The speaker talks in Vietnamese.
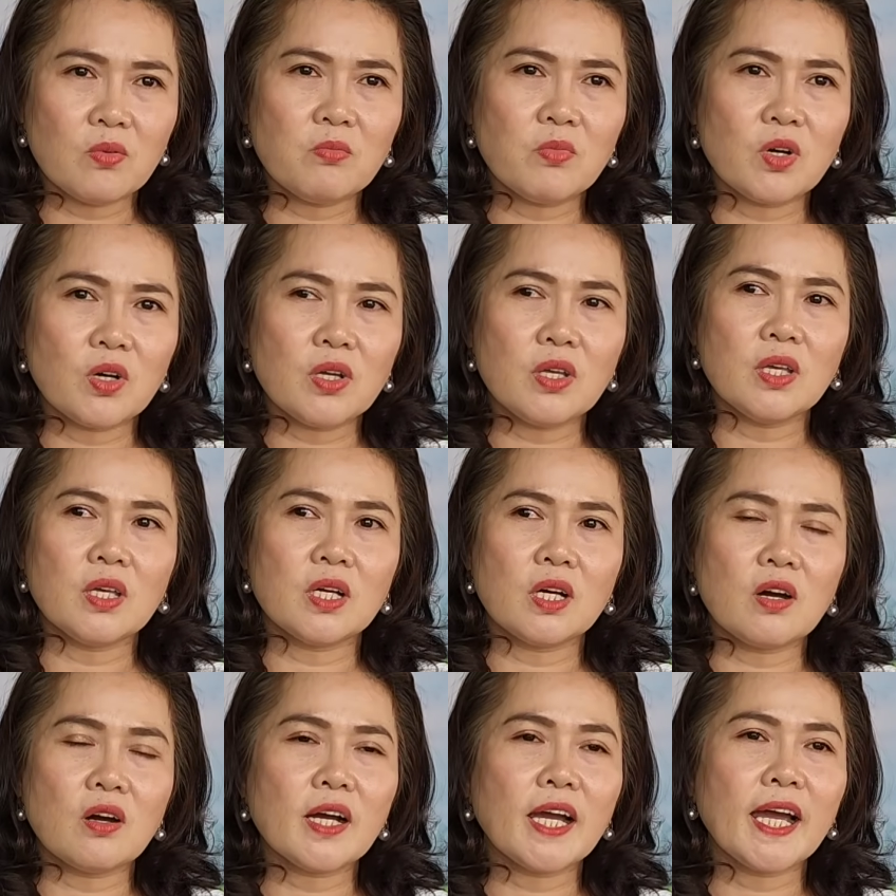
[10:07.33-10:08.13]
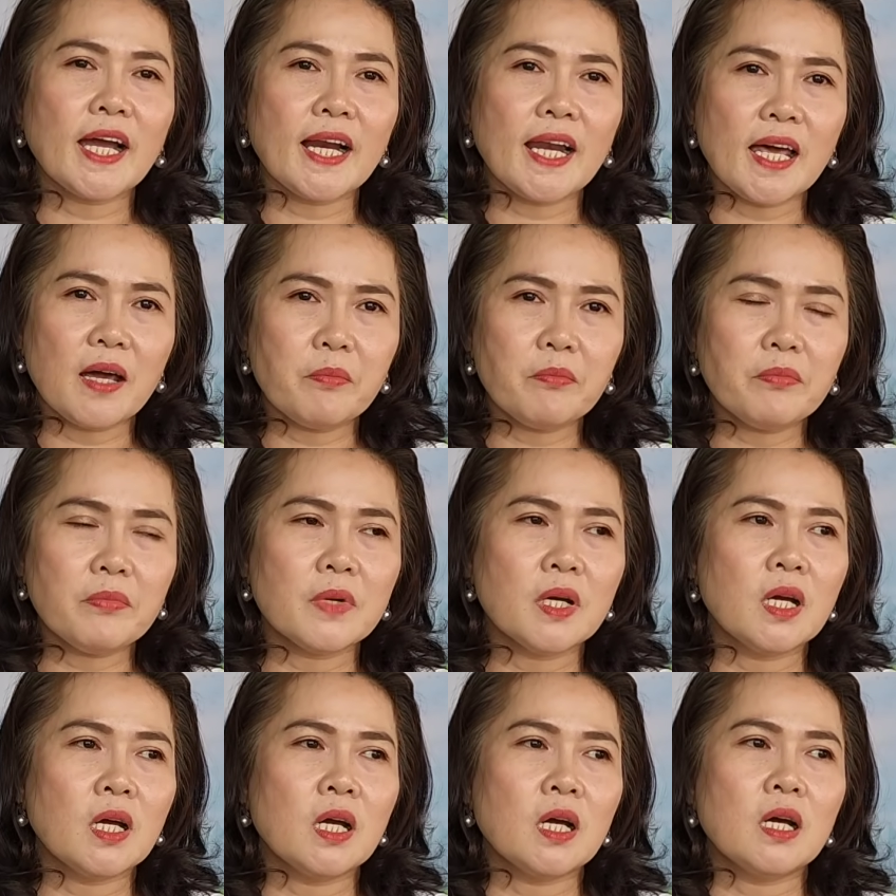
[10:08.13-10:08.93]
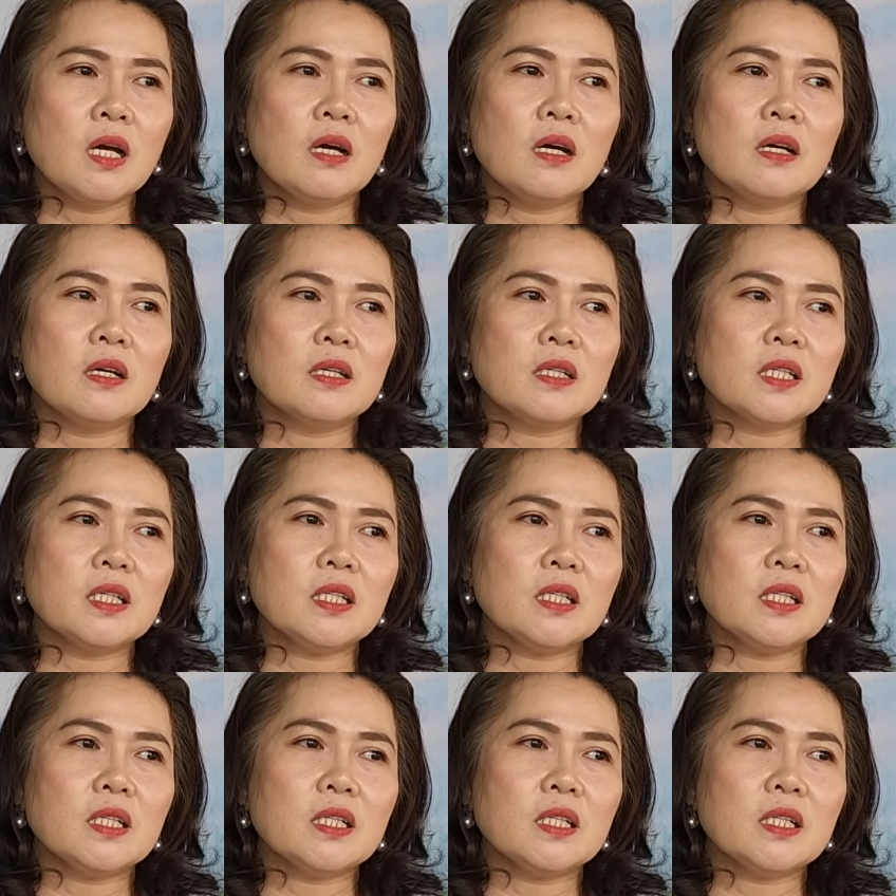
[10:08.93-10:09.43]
không có gì khó khăn lắm Ờ,